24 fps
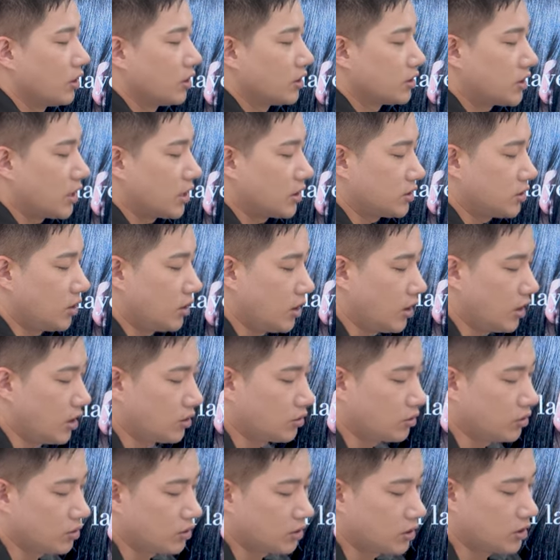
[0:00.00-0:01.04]
섹션의
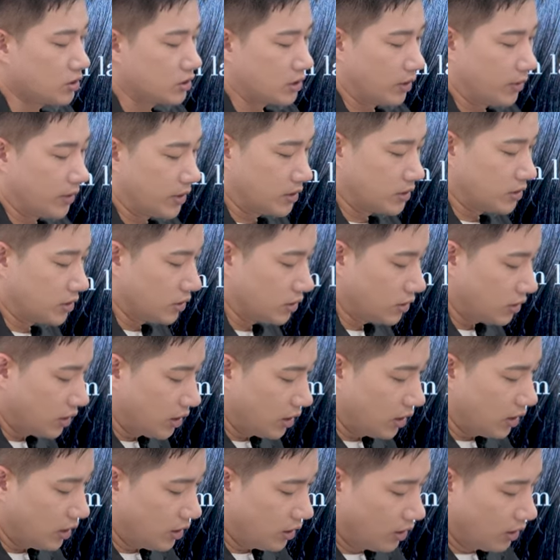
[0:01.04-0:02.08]
각도 그대로 잡았을
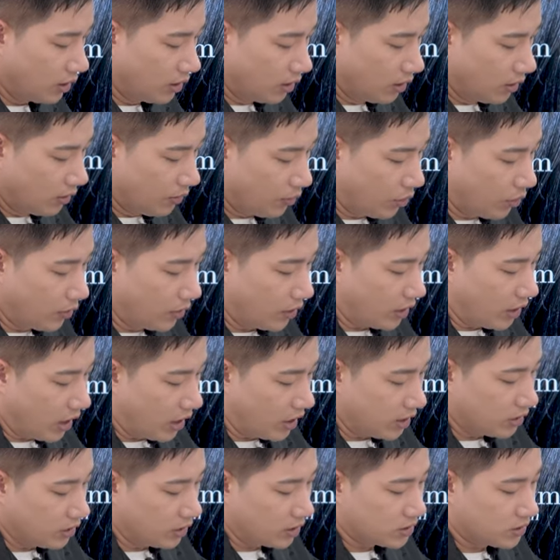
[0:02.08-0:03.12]
때 보면
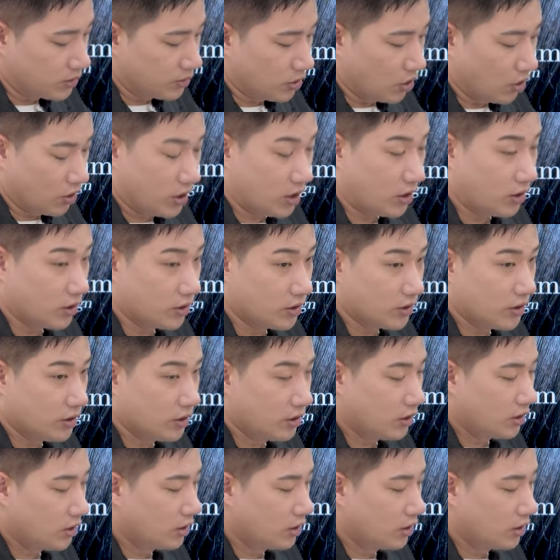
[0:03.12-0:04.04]
가이드가 지금 여기 있거든.